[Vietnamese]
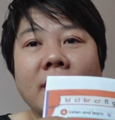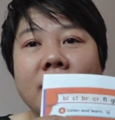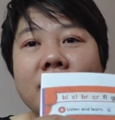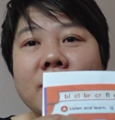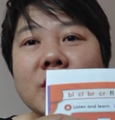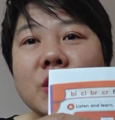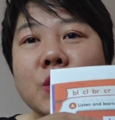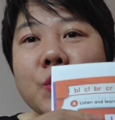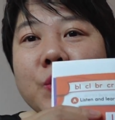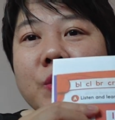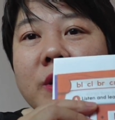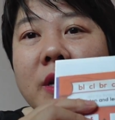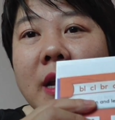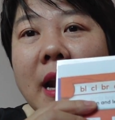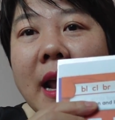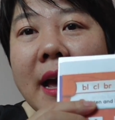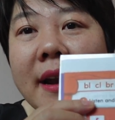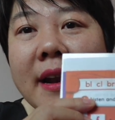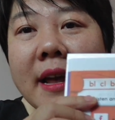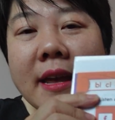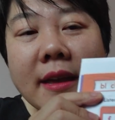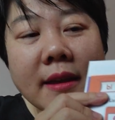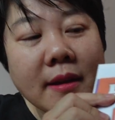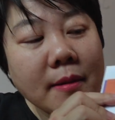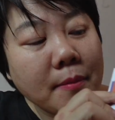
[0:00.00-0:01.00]
ví dụ như là
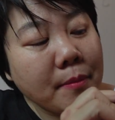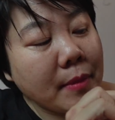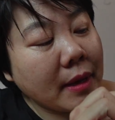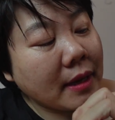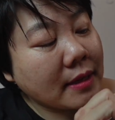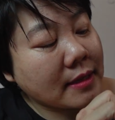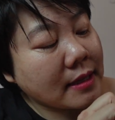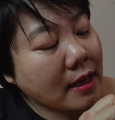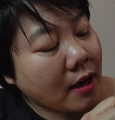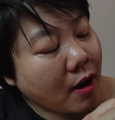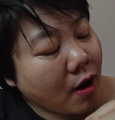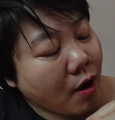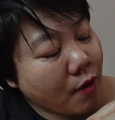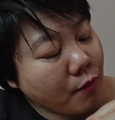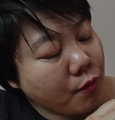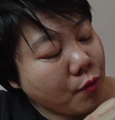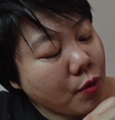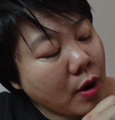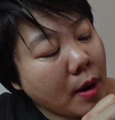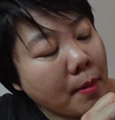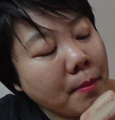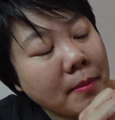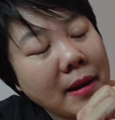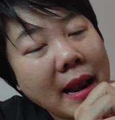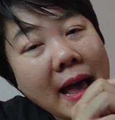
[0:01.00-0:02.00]
đây mình sẽ có phụ
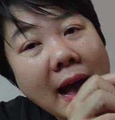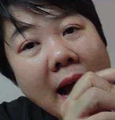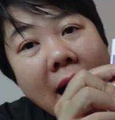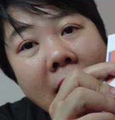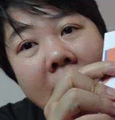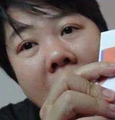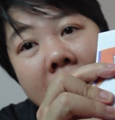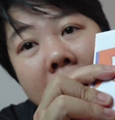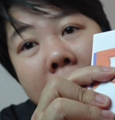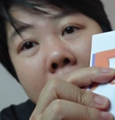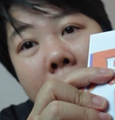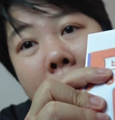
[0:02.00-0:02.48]
âm là